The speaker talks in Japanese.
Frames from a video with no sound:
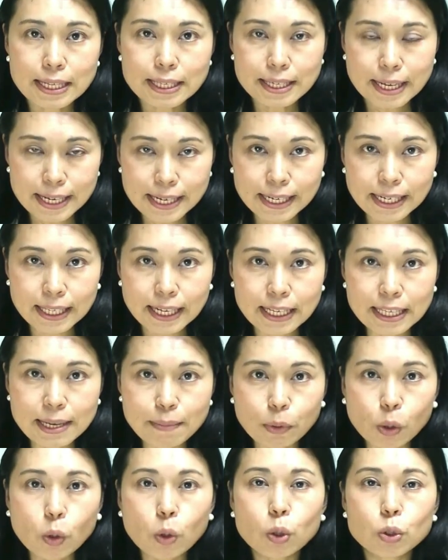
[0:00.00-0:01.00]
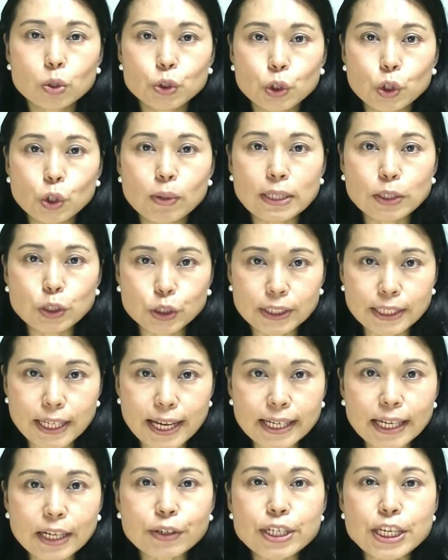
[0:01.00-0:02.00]
何が何でも昭和女子
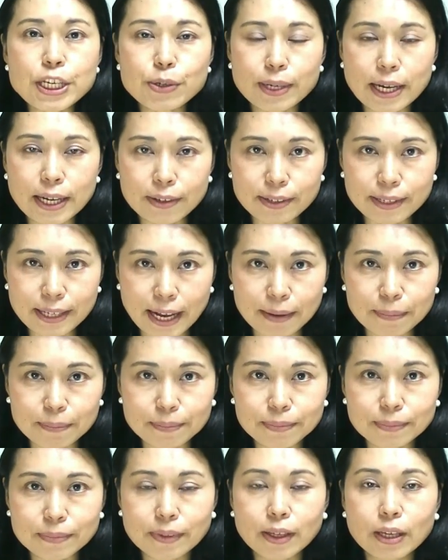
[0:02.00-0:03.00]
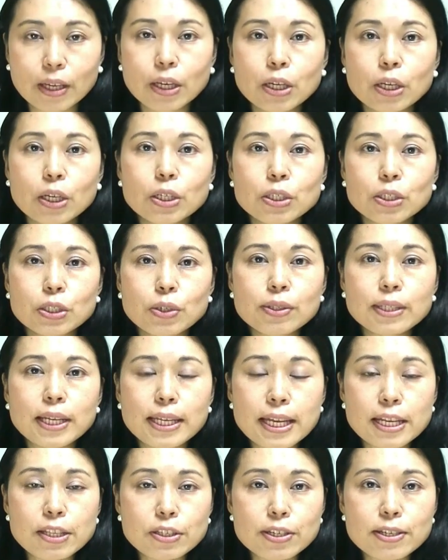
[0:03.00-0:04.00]
大学に受かるんだ、そん
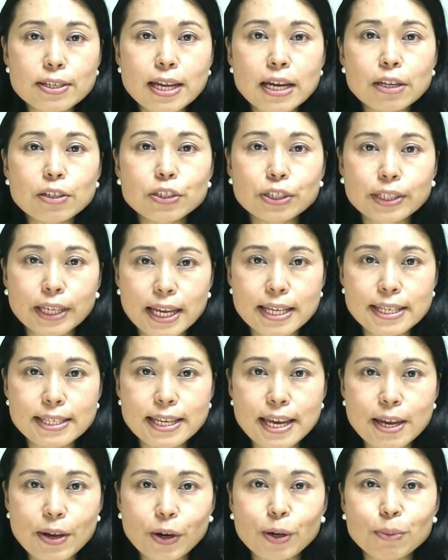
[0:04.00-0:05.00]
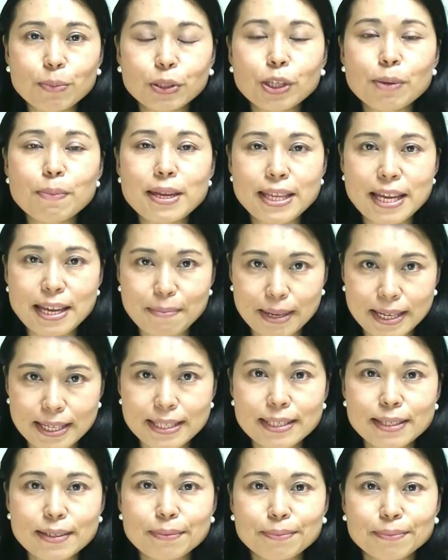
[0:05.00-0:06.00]
な熱意のある受験生を求めていま
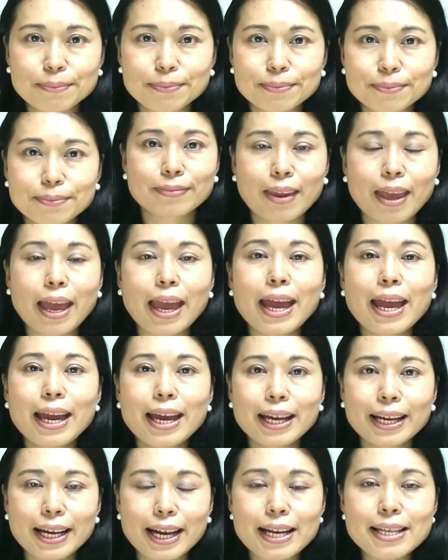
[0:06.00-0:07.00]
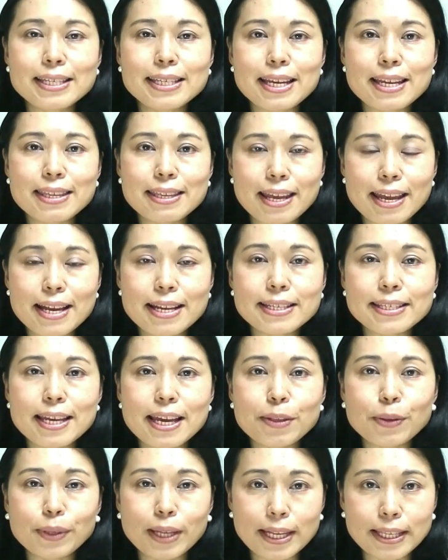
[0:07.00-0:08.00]
す。完全定員
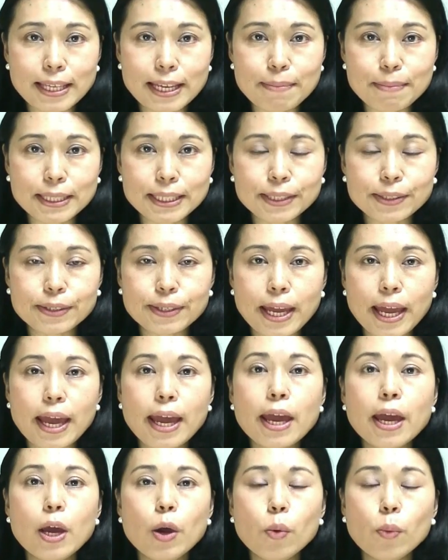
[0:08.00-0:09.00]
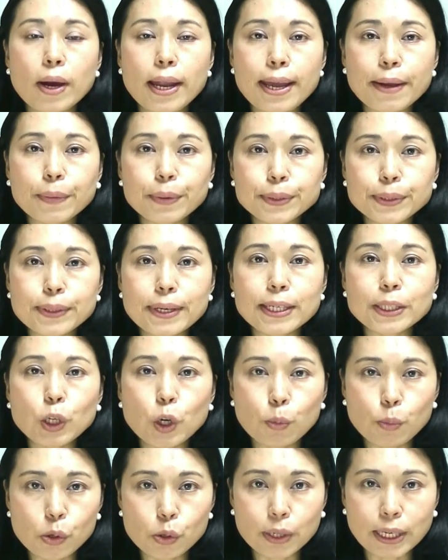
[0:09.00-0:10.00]
制となっていますので、我こそは
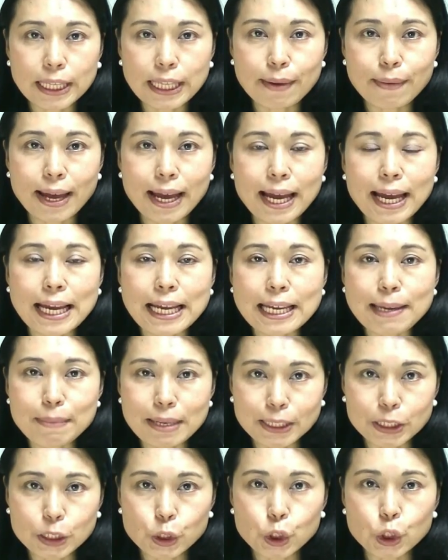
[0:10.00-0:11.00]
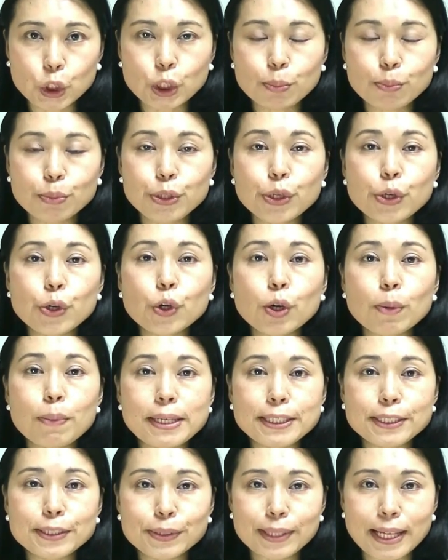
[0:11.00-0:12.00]
と思う方は今すぐ無料個
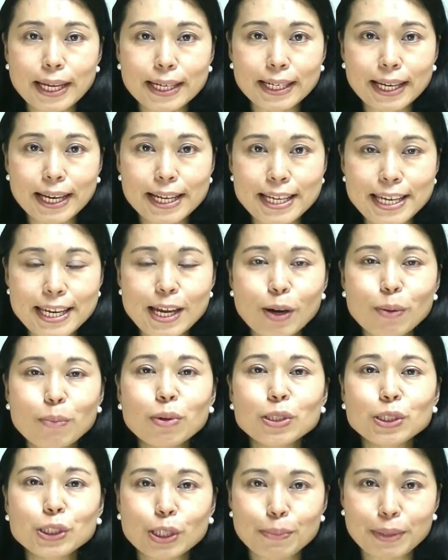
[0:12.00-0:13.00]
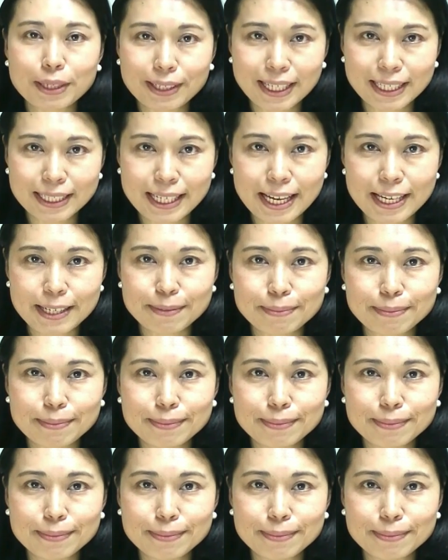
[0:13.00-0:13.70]
別相談会にお申し込みください。